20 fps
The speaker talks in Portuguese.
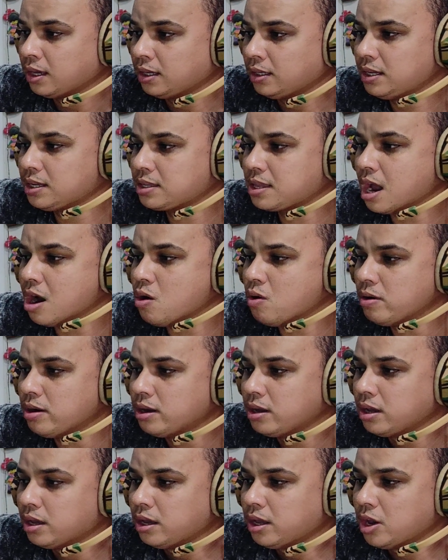Então,
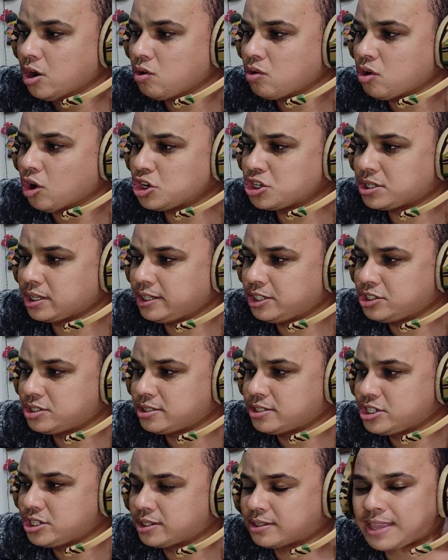eu gostaria
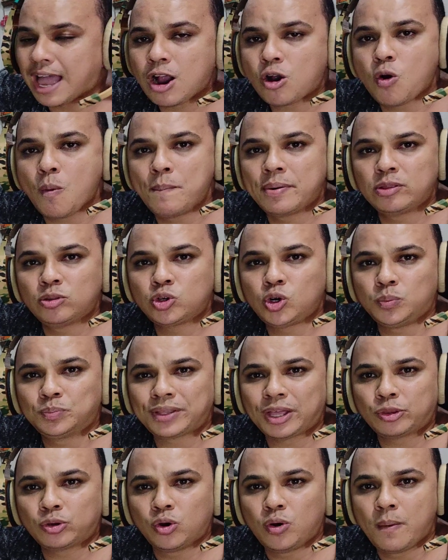de estar tá comprando um
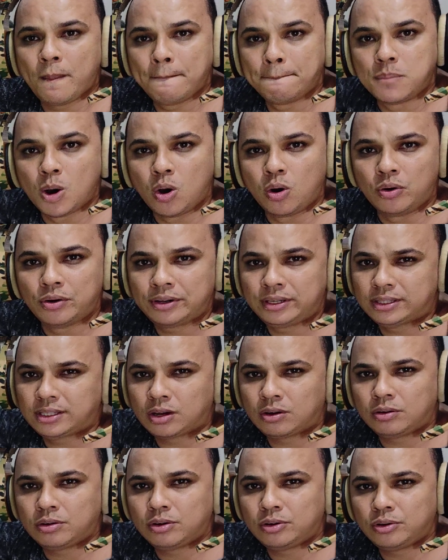computador bom,
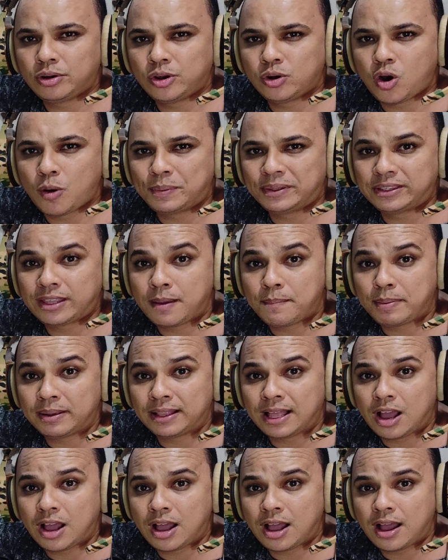então eu, eu, optei
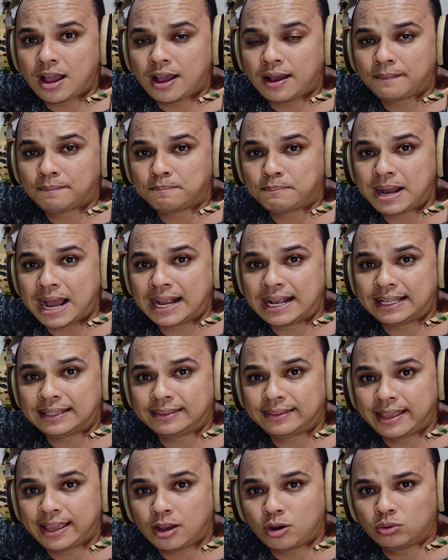pela marca
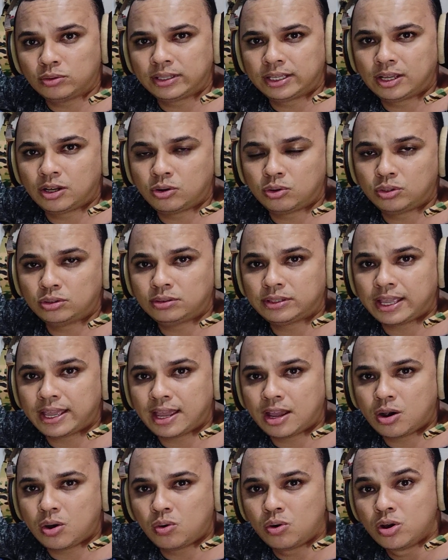Dell, né? Ou
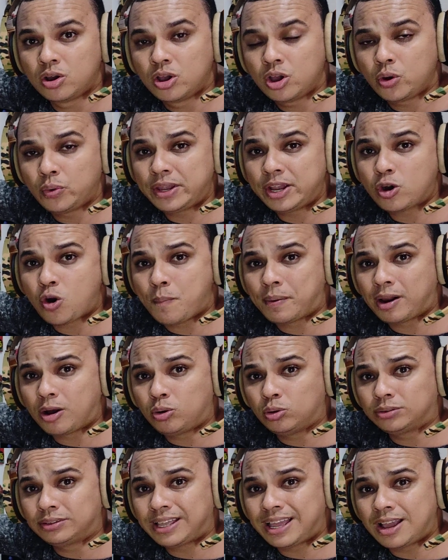Dell, eu ia
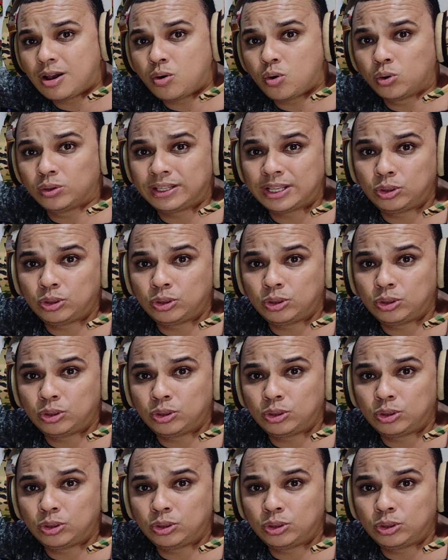comprar o Dell, ou